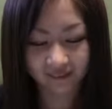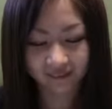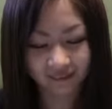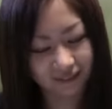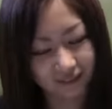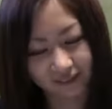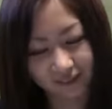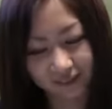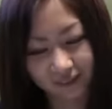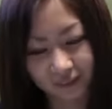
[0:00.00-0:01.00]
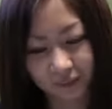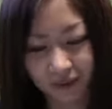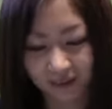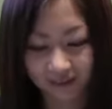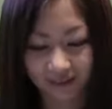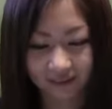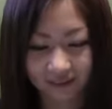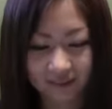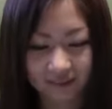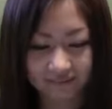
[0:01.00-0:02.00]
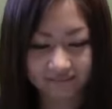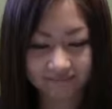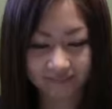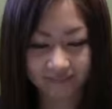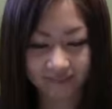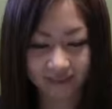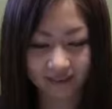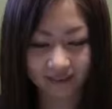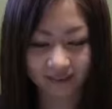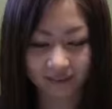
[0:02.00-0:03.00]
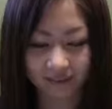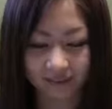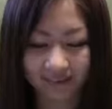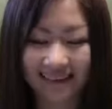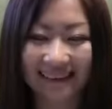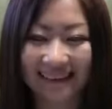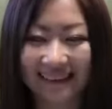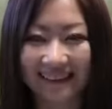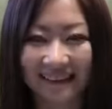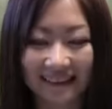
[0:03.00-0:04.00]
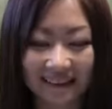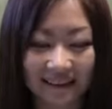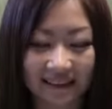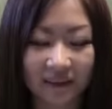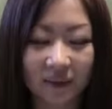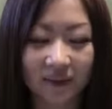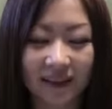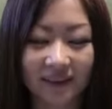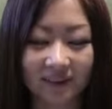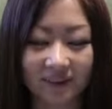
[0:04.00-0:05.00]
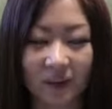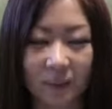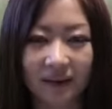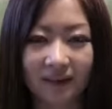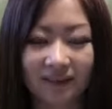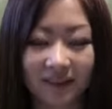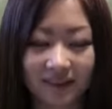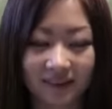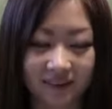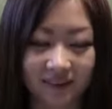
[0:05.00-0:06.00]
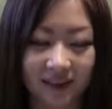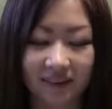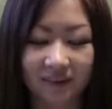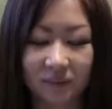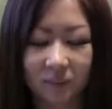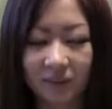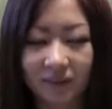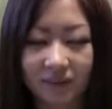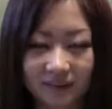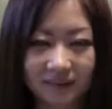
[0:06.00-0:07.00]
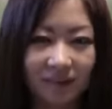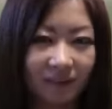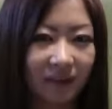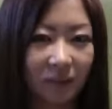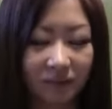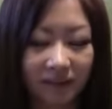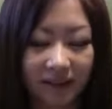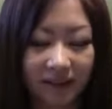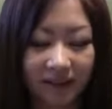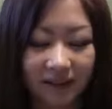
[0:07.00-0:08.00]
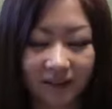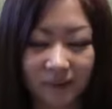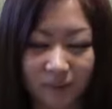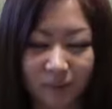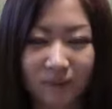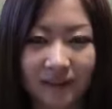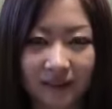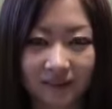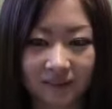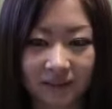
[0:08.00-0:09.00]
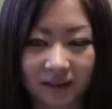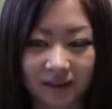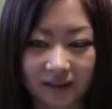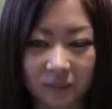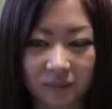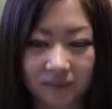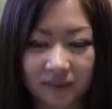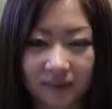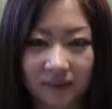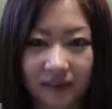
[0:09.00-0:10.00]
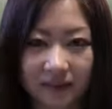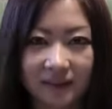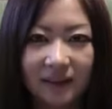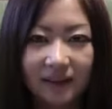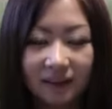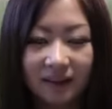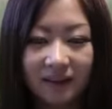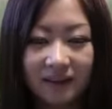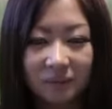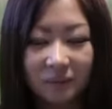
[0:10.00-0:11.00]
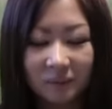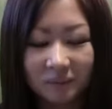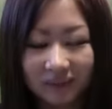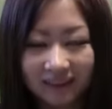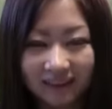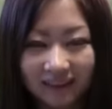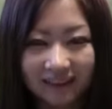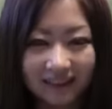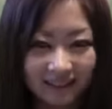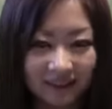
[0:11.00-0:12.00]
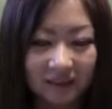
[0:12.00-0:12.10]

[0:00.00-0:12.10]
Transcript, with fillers: あ、うまかったらな表現力が全くないっていうねあの物作るのとかもさこう工作とかでさ物作ったりするやんかああいうのもほんま嫌いでさ